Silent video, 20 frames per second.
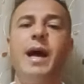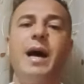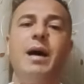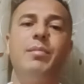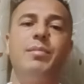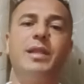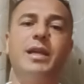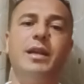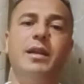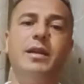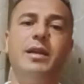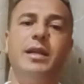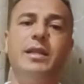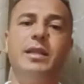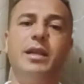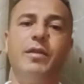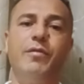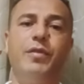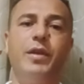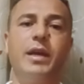أمضى
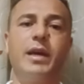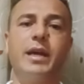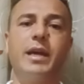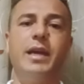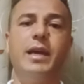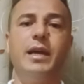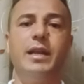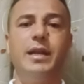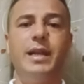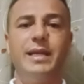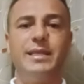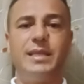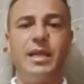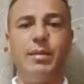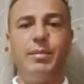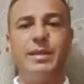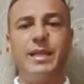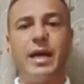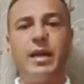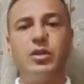للنادي الإفريقي الناس اللي
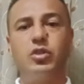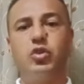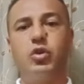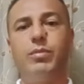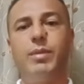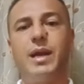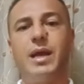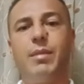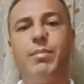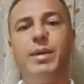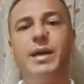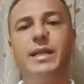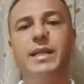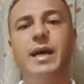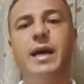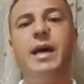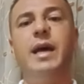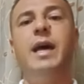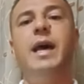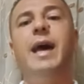ما تعرفش عمر
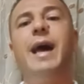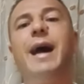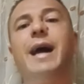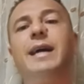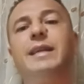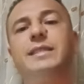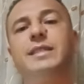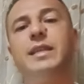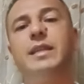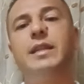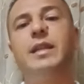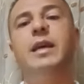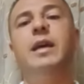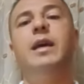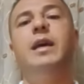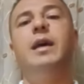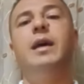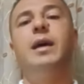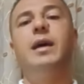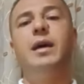عبادة أحسن
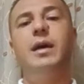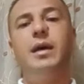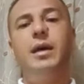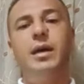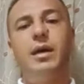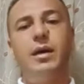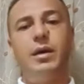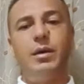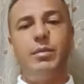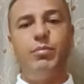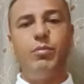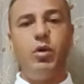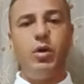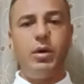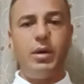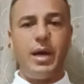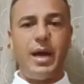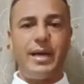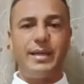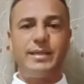
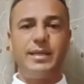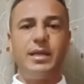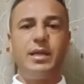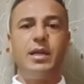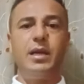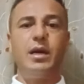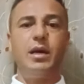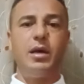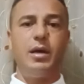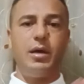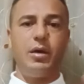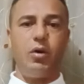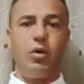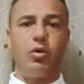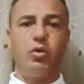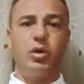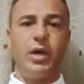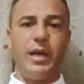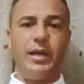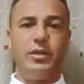آه، احسن
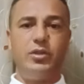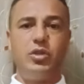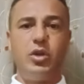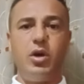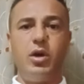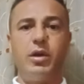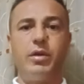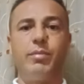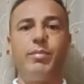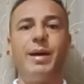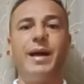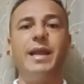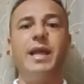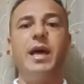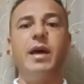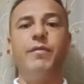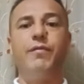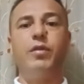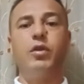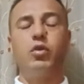اورجانيزور آه،
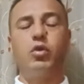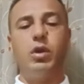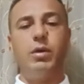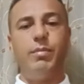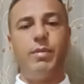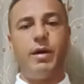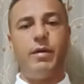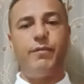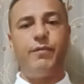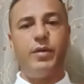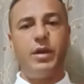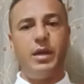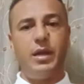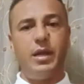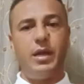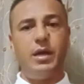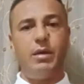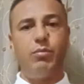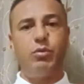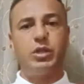معناها في الكلوب في
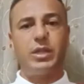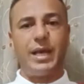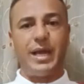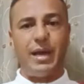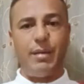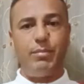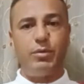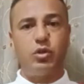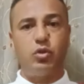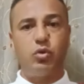المنتخب